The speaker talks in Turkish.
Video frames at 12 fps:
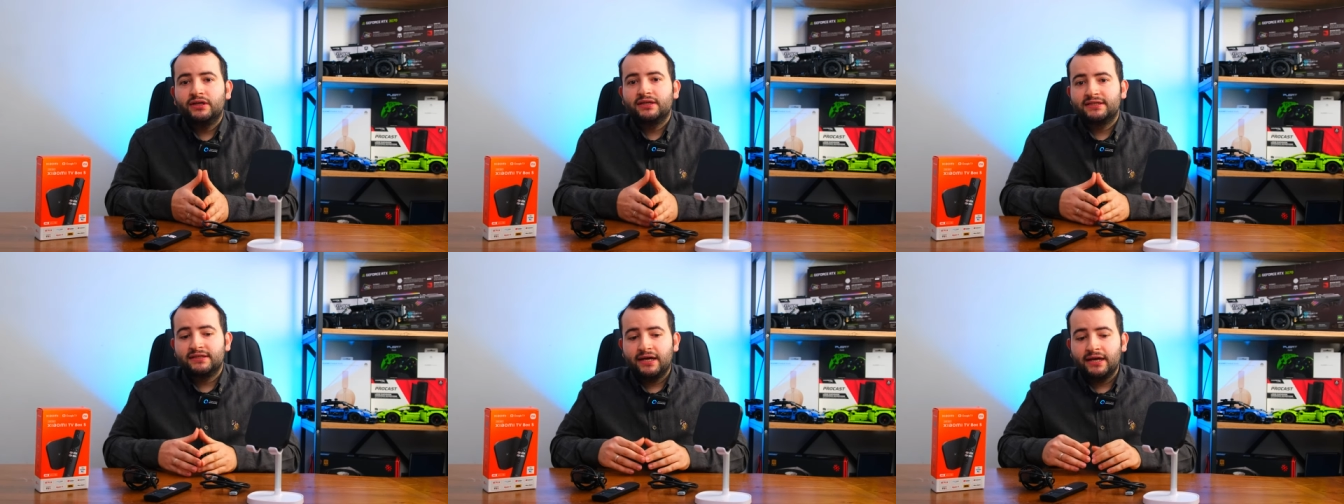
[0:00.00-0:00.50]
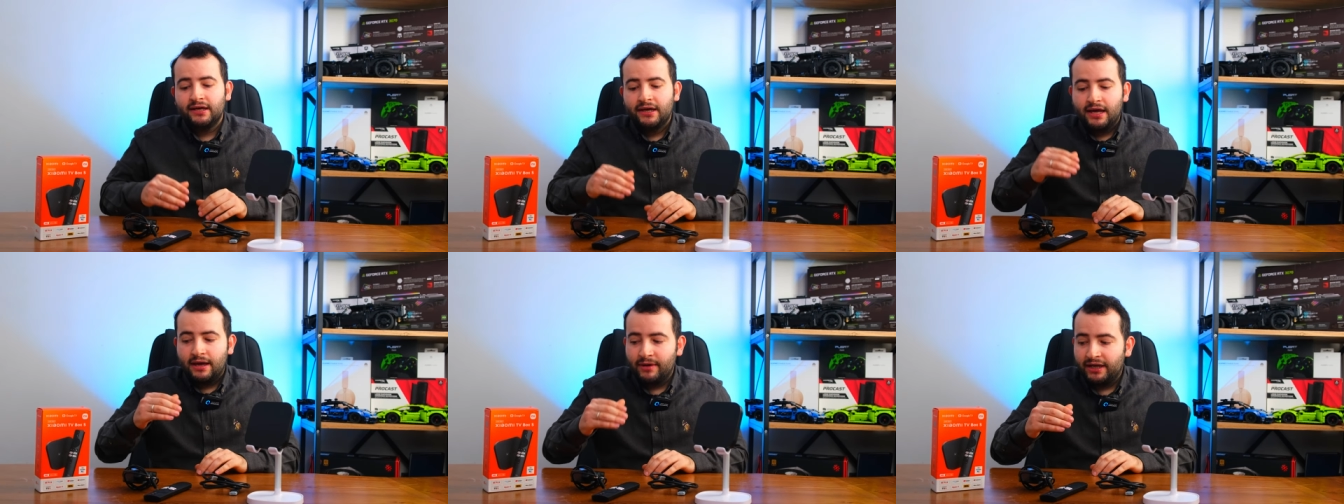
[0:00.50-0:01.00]
yanı sıra
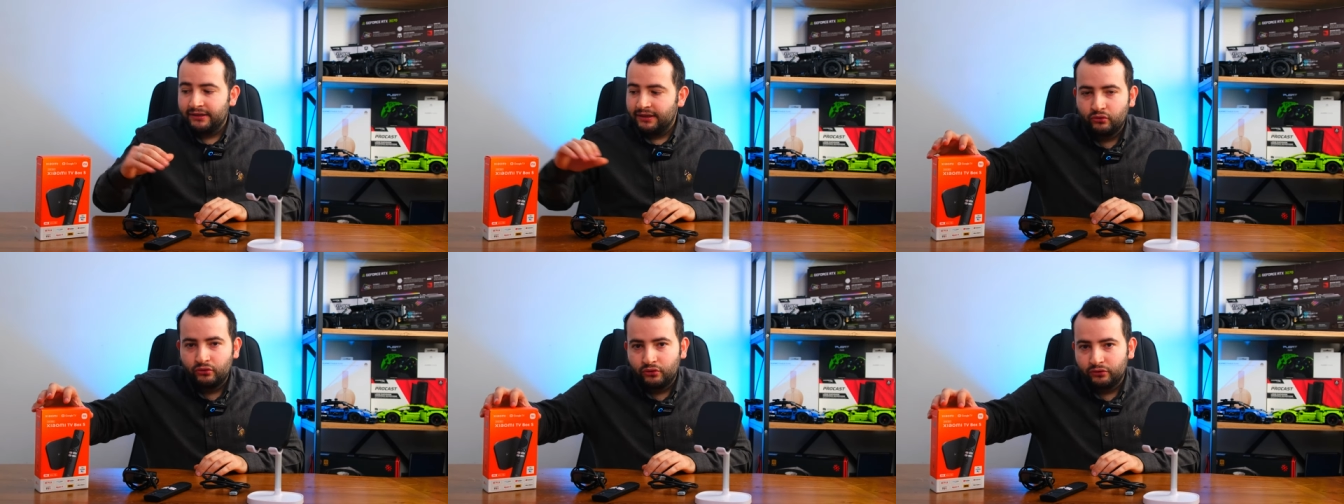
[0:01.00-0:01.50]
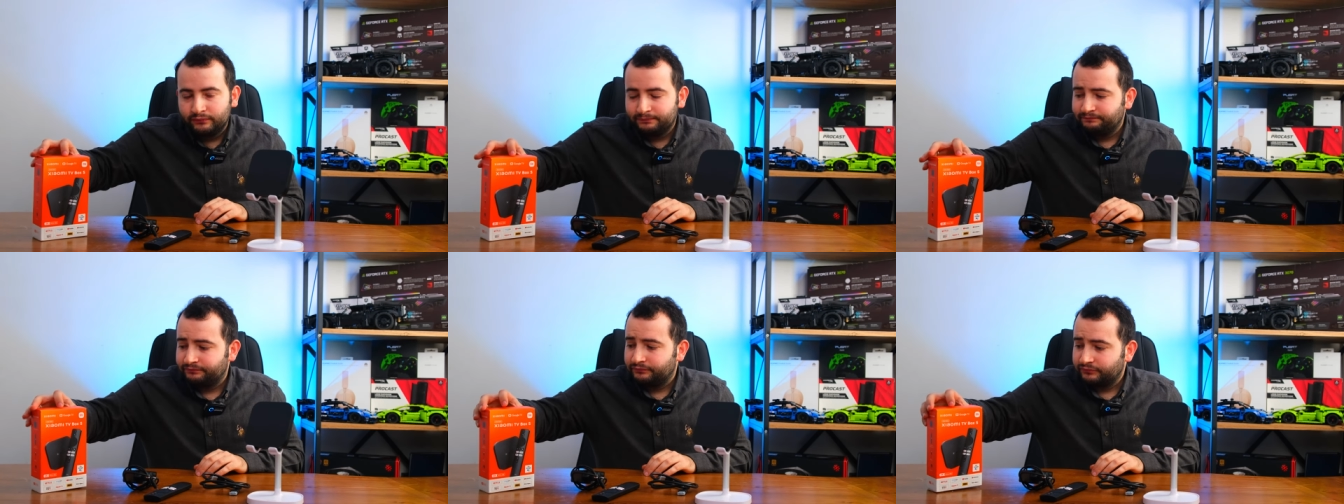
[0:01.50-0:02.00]
hemen ürünün
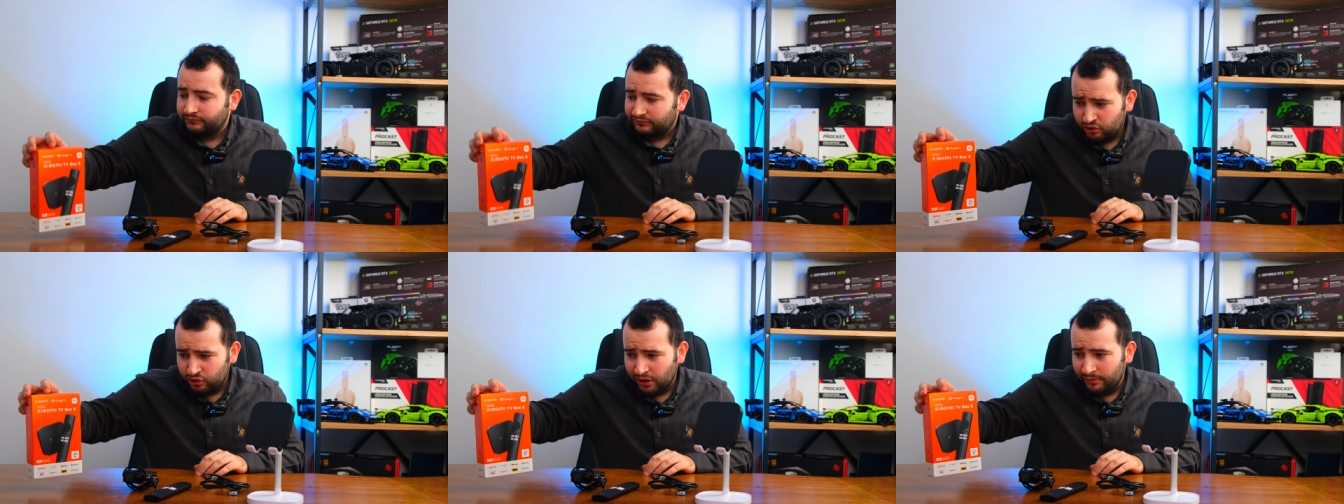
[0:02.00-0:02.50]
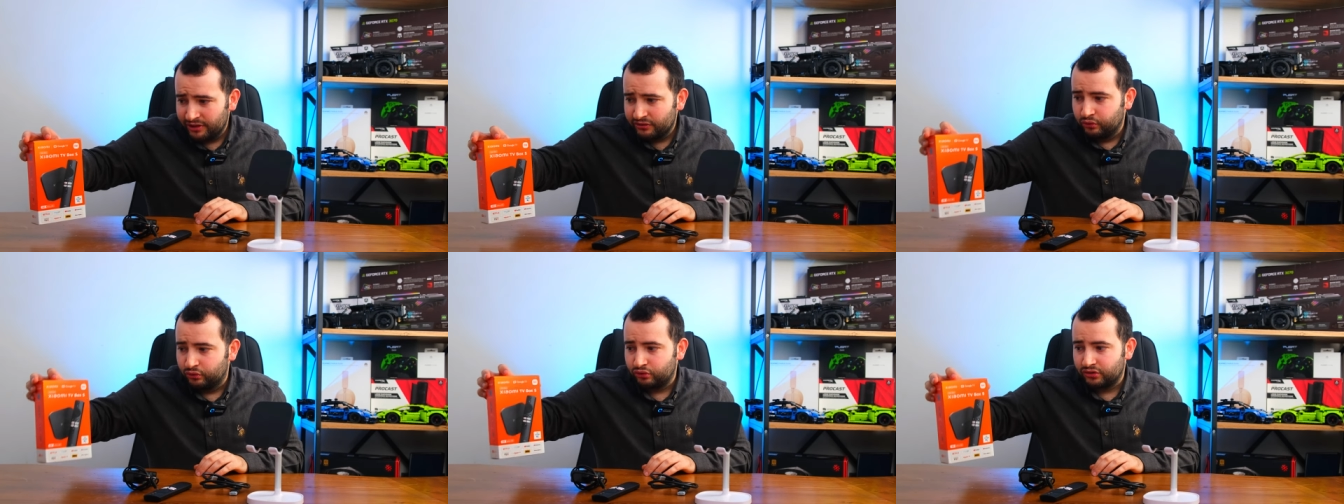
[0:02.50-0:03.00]
şöyle bir
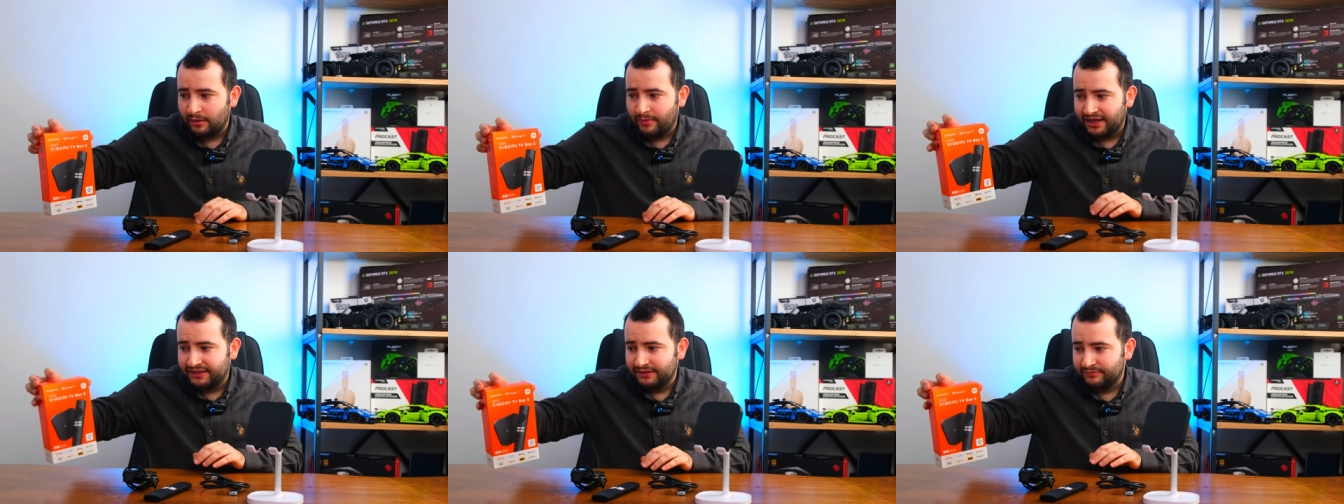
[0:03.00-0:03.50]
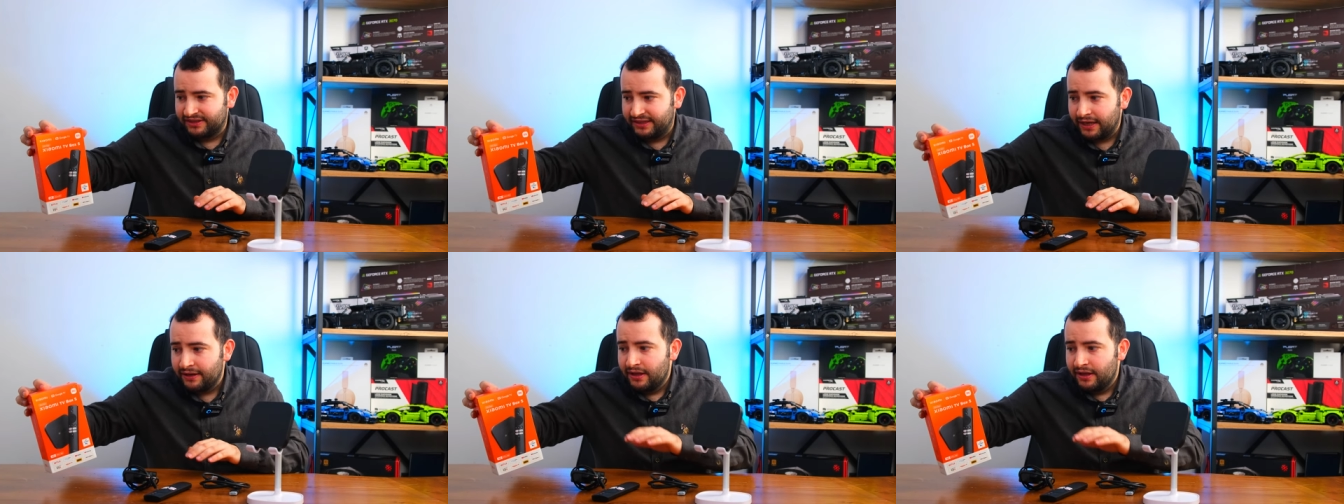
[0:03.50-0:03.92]
kutusuna baktığımızda